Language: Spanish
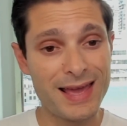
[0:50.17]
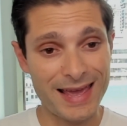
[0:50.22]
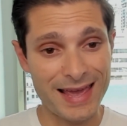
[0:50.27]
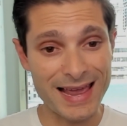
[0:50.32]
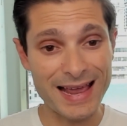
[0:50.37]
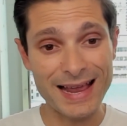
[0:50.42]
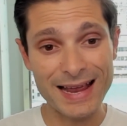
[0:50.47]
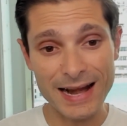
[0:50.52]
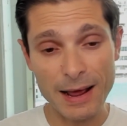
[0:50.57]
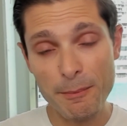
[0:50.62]

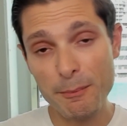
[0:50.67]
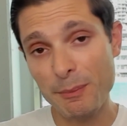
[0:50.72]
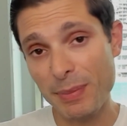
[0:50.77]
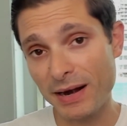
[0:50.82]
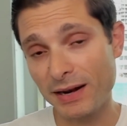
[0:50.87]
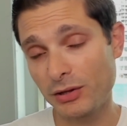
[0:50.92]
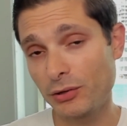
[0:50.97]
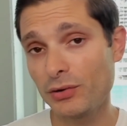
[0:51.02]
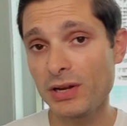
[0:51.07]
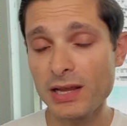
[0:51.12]
en gran
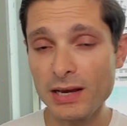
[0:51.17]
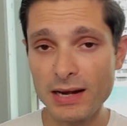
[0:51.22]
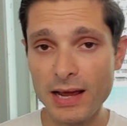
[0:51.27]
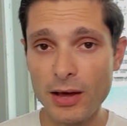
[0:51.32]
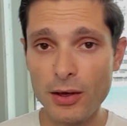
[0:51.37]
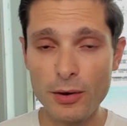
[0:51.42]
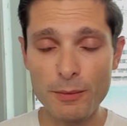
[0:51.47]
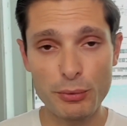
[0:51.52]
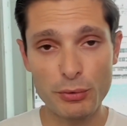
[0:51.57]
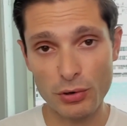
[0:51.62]
parte
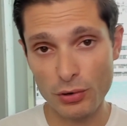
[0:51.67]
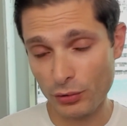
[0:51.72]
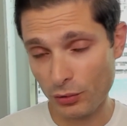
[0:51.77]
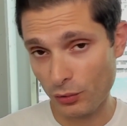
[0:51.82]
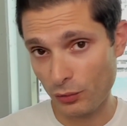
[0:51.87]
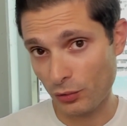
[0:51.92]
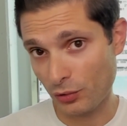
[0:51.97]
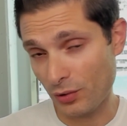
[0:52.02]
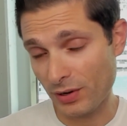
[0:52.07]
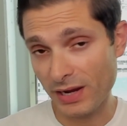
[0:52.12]
originado por lo que
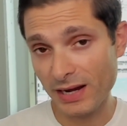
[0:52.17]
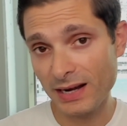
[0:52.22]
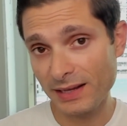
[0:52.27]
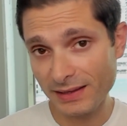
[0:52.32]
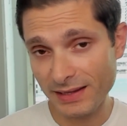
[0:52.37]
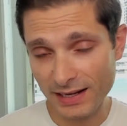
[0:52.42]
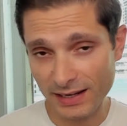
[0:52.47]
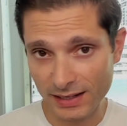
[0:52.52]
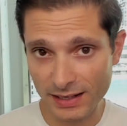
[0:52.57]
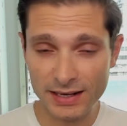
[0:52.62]
ocurrió en
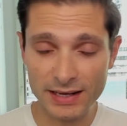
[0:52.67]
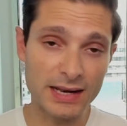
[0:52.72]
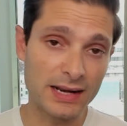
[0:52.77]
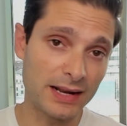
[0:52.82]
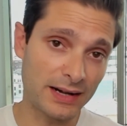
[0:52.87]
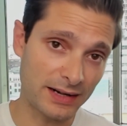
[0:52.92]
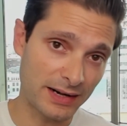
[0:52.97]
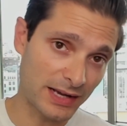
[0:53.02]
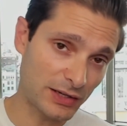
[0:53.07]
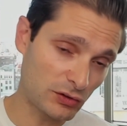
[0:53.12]
Inglaterra y
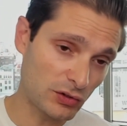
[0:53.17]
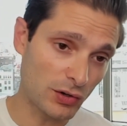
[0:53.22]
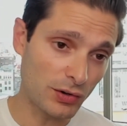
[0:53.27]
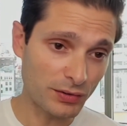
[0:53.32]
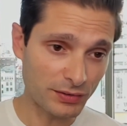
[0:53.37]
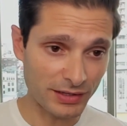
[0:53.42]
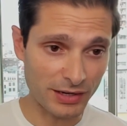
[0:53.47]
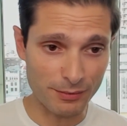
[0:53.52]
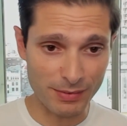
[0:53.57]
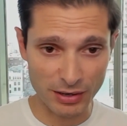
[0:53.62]
la
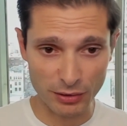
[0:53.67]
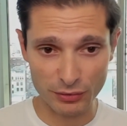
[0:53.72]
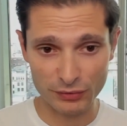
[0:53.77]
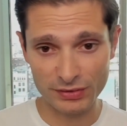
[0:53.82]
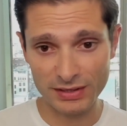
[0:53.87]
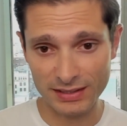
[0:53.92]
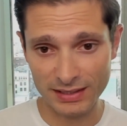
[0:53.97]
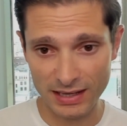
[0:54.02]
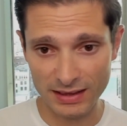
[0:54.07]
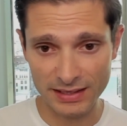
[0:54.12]
reacción del Banco
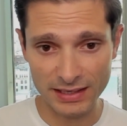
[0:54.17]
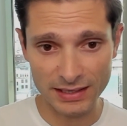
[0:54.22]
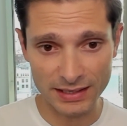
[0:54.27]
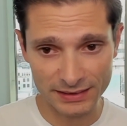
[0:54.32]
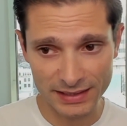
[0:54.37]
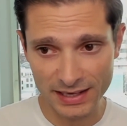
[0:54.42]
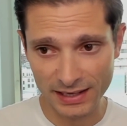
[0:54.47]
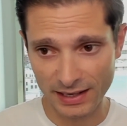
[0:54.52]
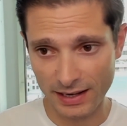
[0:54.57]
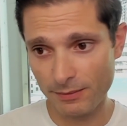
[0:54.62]
Central de
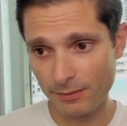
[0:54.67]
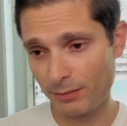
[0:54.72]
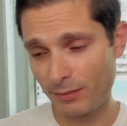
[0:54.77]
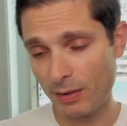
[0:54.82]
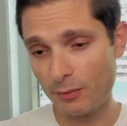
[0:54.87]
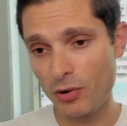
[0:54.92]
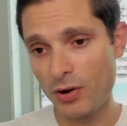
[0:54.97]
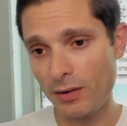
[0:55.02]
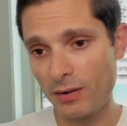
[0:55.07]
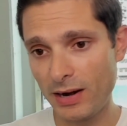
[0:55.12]
Inglaterra.
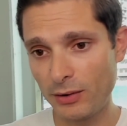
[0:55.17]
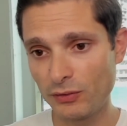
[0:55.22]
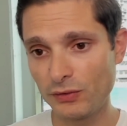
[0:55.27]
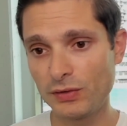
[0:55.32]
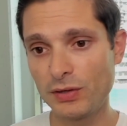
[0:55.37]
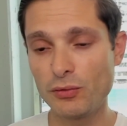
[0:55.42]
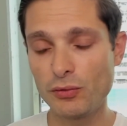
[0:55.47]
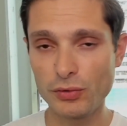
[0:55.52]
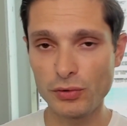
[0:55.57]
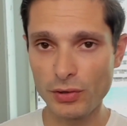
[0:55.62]
Vamos a hablar un
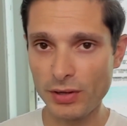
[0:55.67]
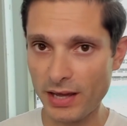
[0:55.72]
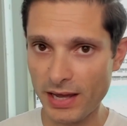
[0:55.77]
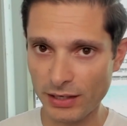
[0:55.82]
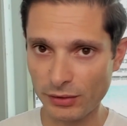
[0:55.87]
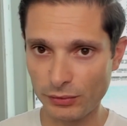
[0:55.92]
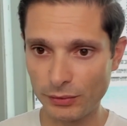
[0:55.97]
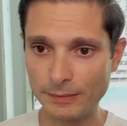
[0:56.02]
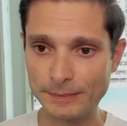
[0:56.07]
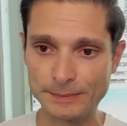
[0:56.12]
segundo de
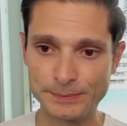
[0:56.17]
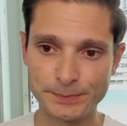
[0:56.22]
esto.